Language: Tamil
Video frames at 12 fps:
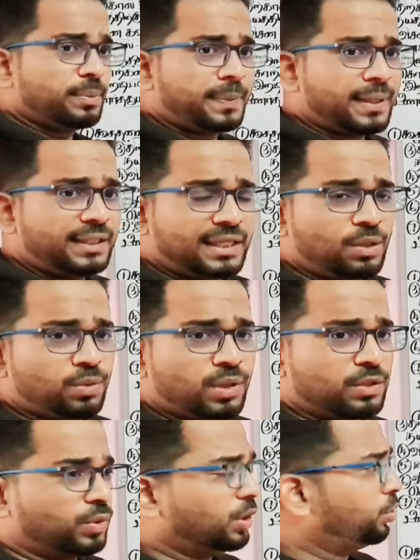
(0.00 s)
குறிப்பு பார்த்தீங்கன்னா
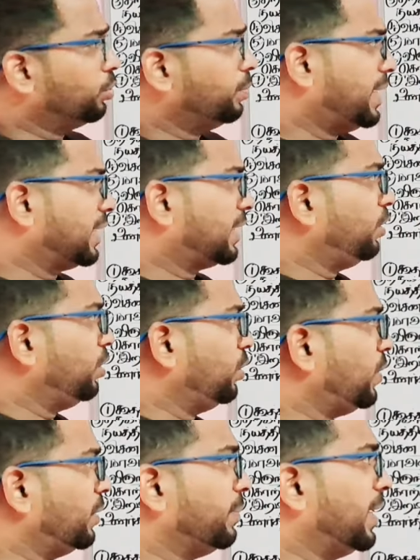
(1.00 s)
உங்களுக்கு ஒரு டூ மார்க்லேயோ
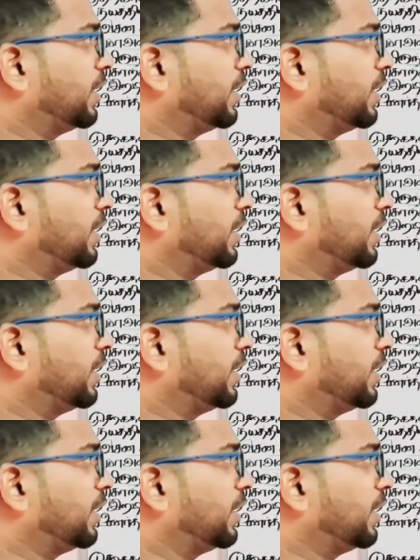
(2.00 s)
இல்லை ஒன்